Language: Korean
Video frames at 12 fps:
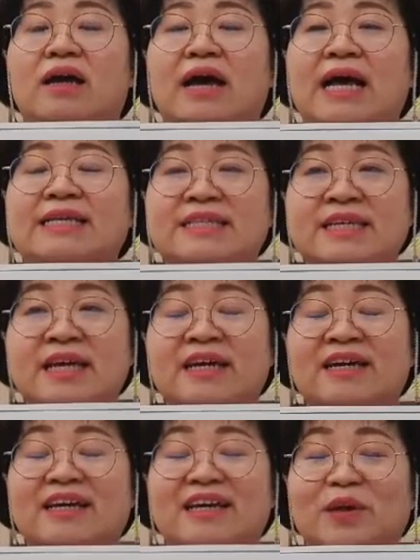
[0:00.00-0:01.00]
아직
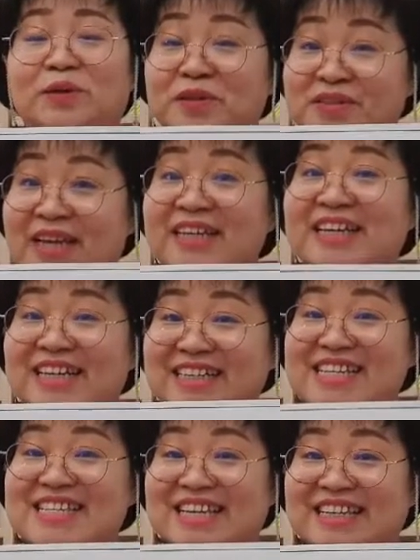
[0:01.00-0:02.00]
6살이라
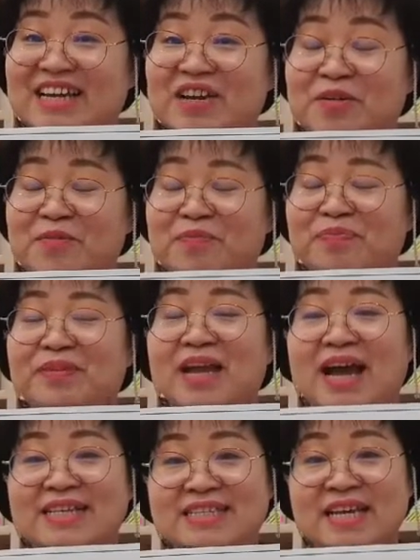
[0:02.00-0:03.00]
그랬잖아요.
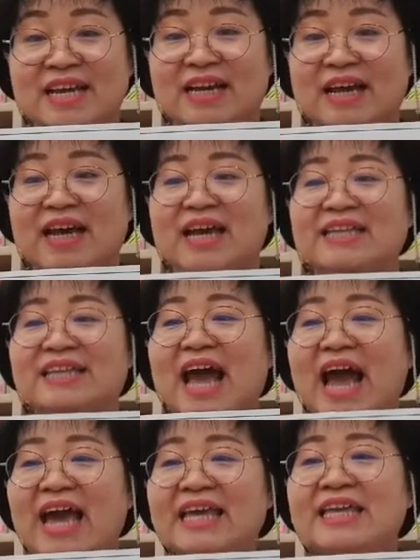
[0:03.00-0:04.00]
아직
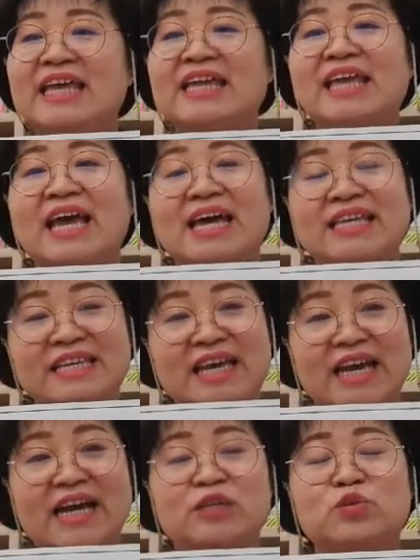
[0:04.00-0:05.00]
타인에 대한
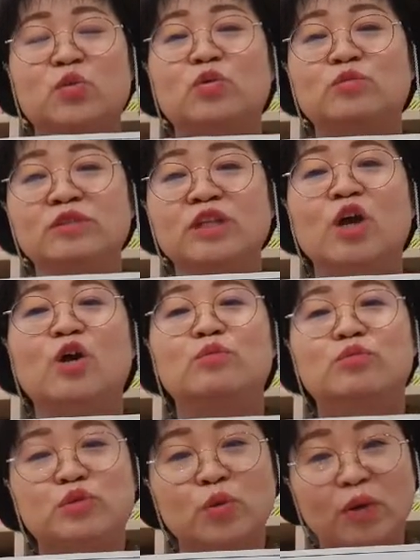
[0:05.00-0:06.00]
이해가 조금은
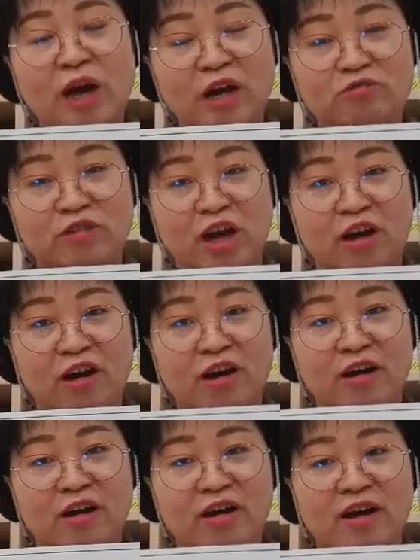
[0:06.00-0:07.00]
부족하고요.
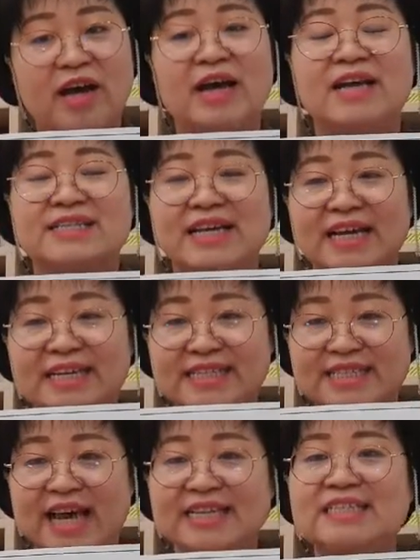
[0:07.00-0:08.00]
자기
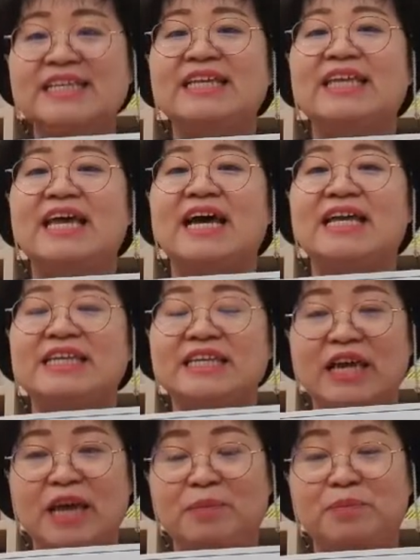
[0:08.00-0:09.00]
자신에 대한
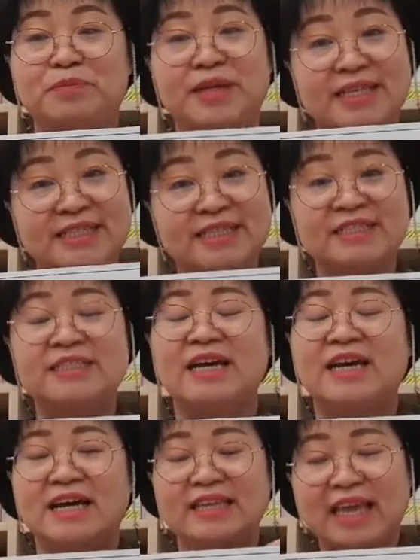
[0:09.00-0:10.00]
이해 플러스
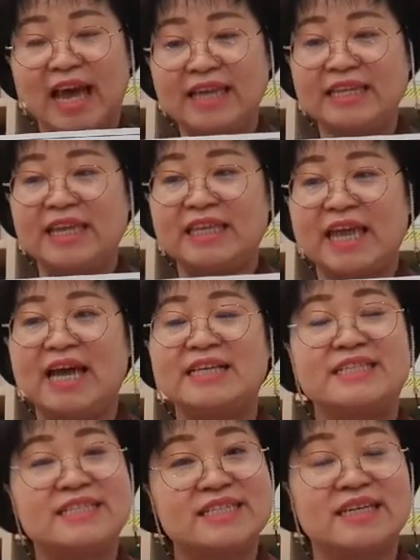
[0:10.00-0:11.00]
타인에 대한
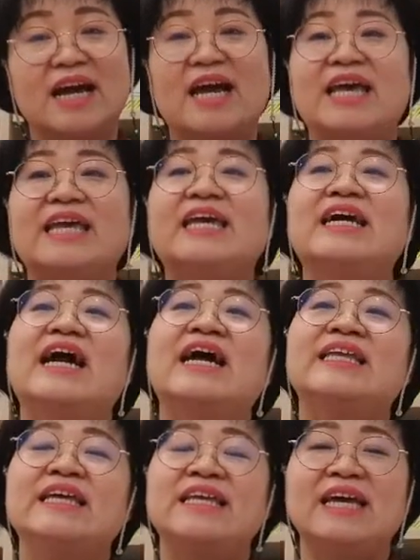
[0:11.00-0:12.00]
즉
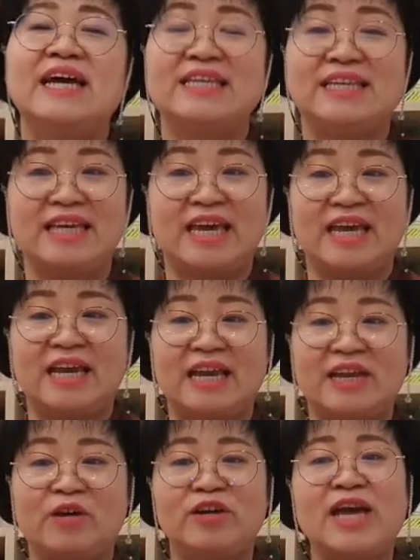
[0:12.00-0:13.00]
인간에 대한
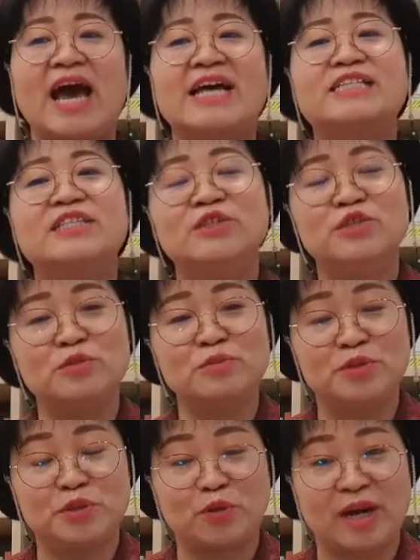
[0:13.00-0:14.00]
이해력이 아직은 좀
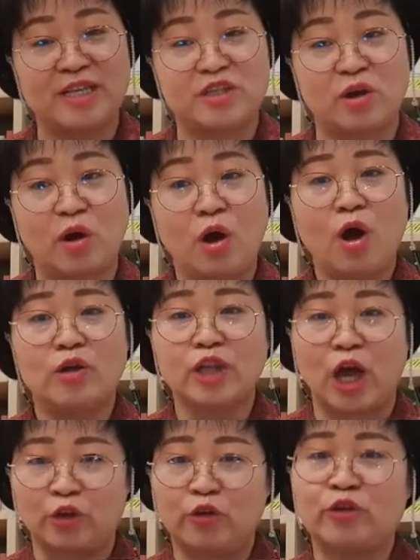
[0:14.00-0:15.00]
부족하죠
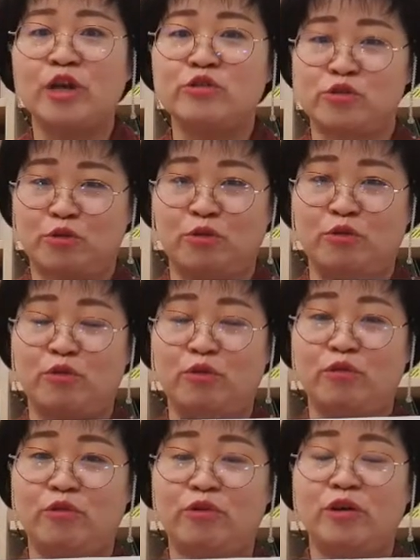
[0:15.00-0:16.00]

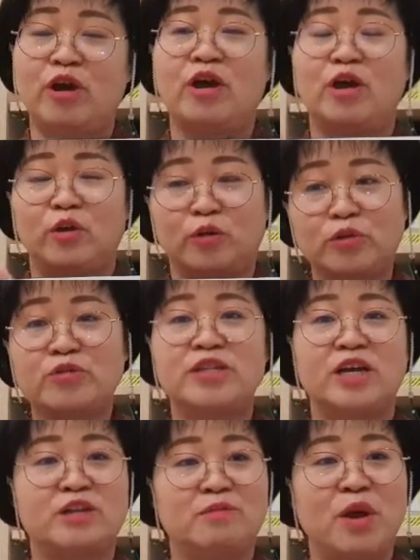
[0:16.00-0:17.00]
당연하죠 여섯
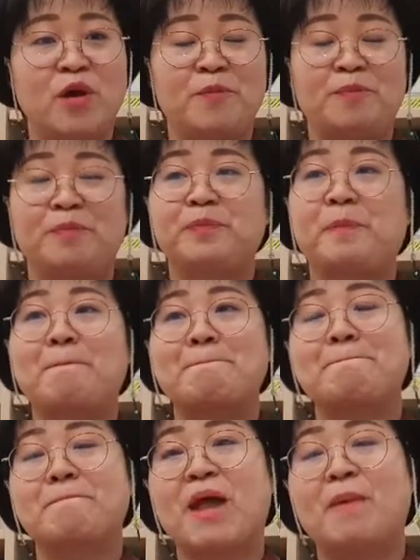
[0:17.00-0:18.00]
살이면
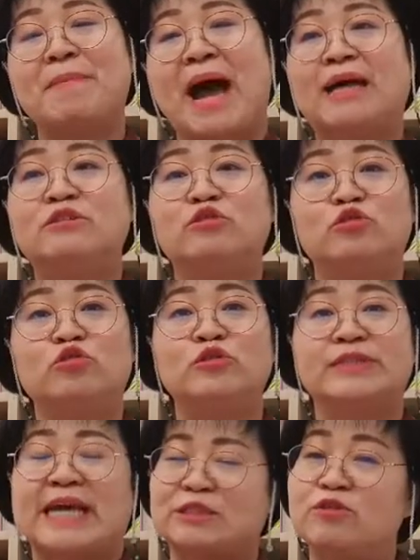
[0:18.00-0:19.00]

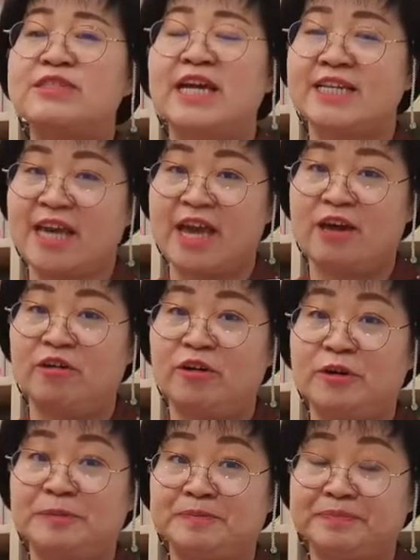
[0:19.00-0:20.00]
만으로 다섯
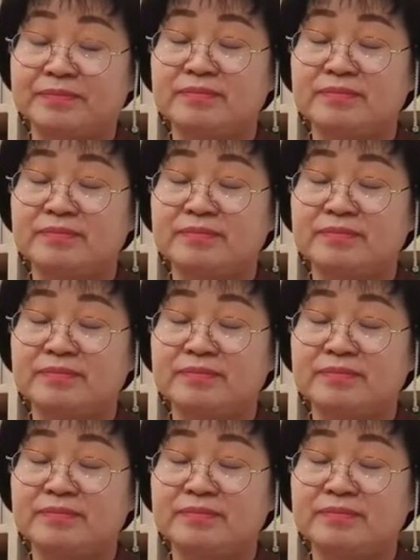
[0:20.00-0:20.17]
살이에요